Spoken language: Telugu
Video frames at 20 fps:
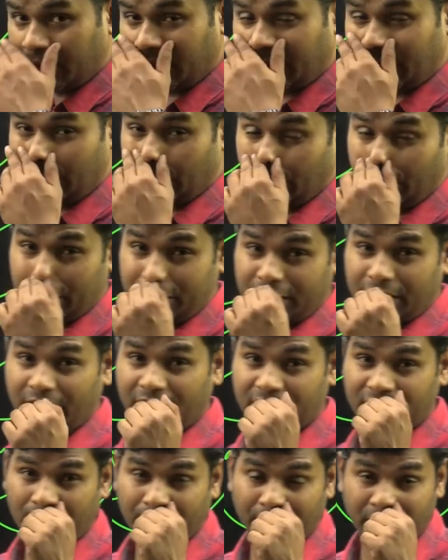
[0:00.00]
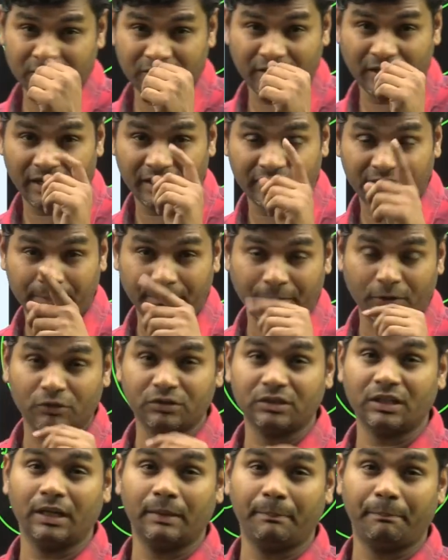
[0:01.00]
ఇండోనేషియాకి సంబంధించిన
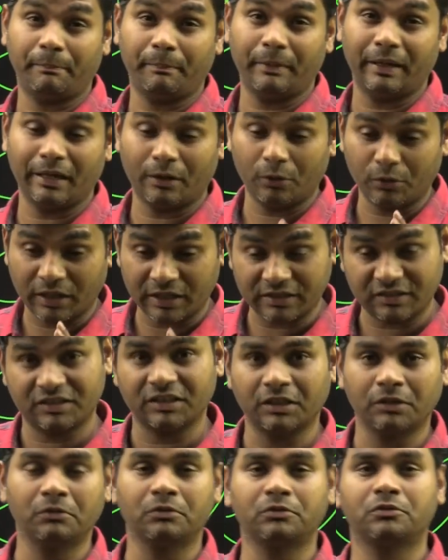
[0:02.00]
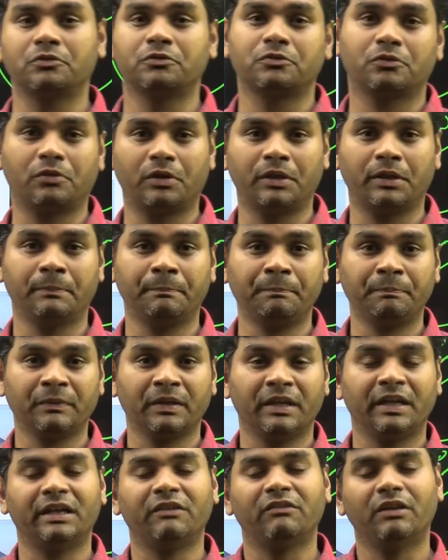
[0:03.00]
అగ్నిపర్వతాల పేర్లు ఖచ్చితంగా గుర్తుంచుకోండి
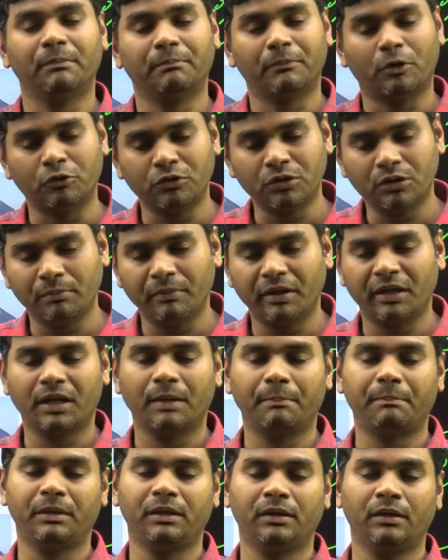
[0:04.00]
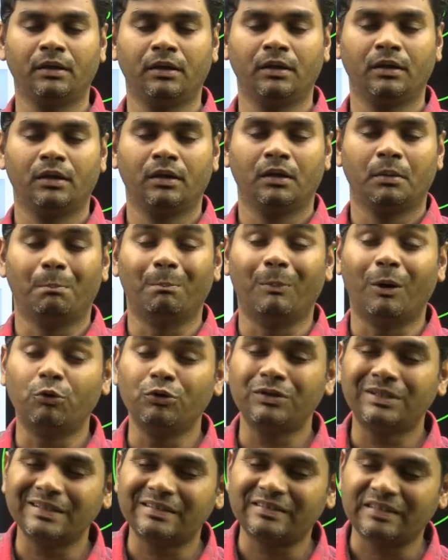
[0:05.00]
ఇటీవల మౌంట్ మెరాపీ
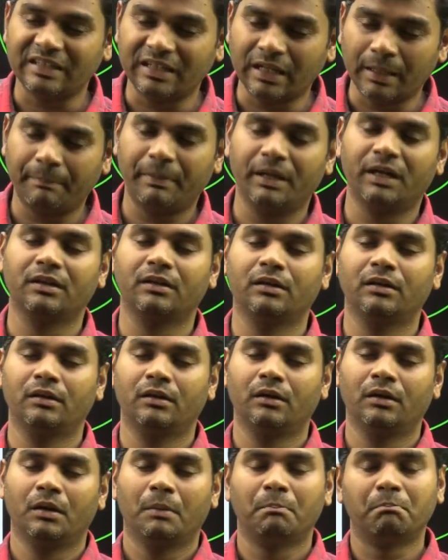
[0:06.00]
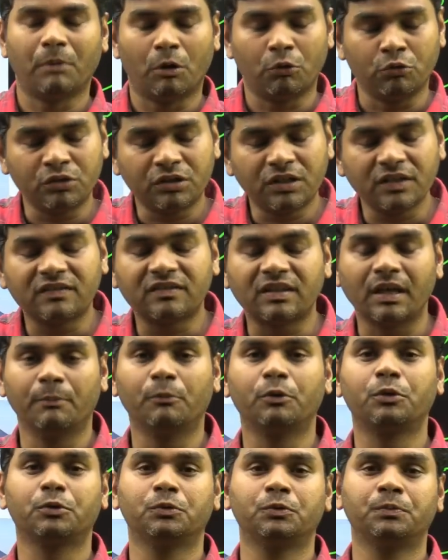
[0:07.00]
మౌంట్ సినబంగ్ మౌంట్
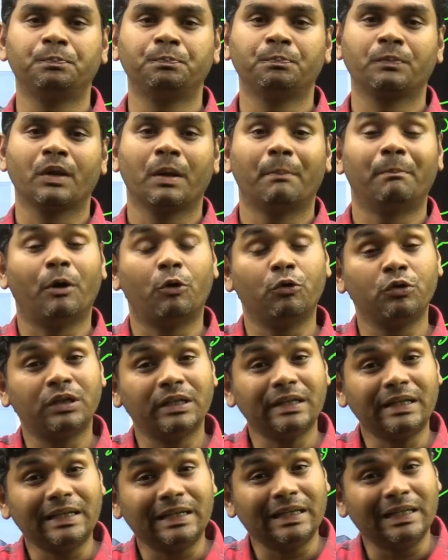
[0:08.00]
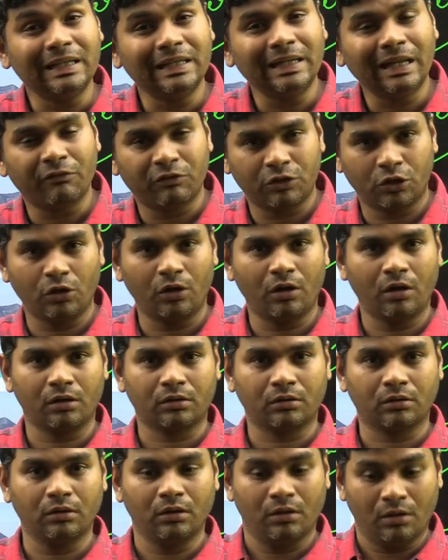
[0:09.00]
సెమురు మౌంట్ ఇలీ
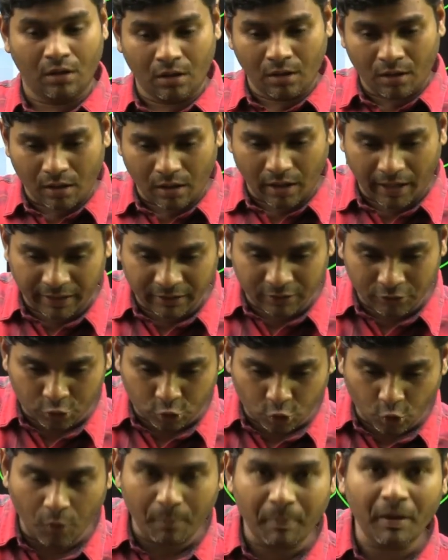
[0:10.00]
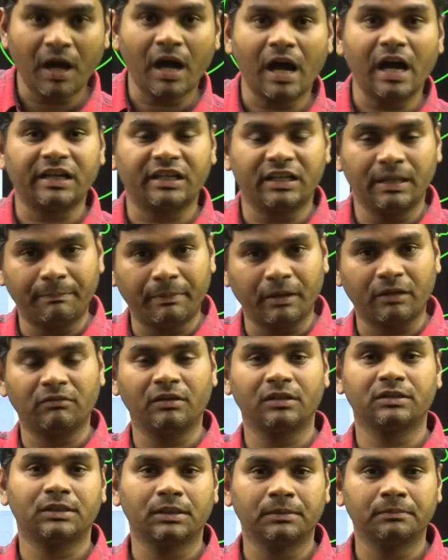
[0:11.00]
లెవటలాక్ అండ్ టోబా
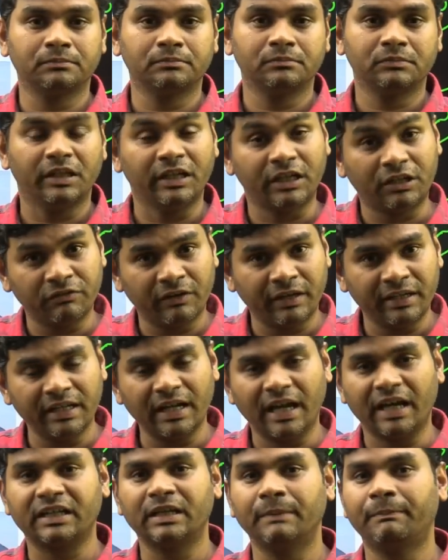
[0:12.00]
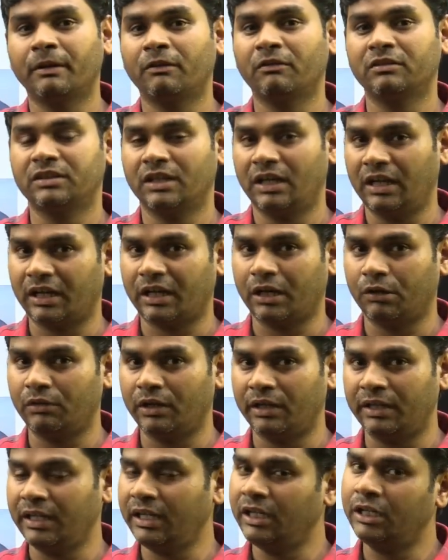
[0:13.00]
అగ్నిపర్వతం ఇటువంటి అగ్నిపర్వతాలు ఎక్కడ
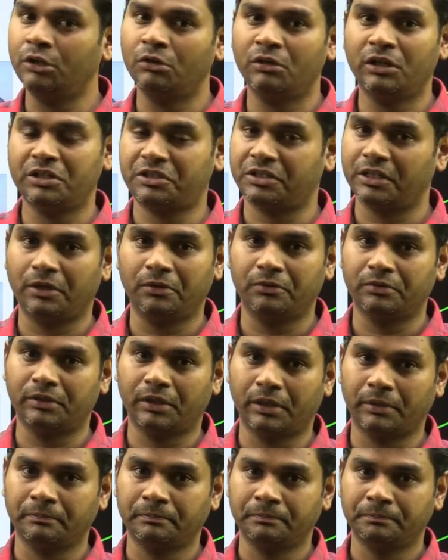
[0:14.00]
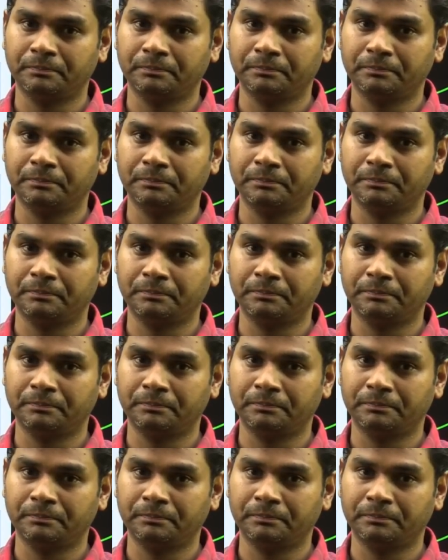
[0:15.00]
ఉన్నాయంటే ఇండోనేషియాలో ఉన్నాయి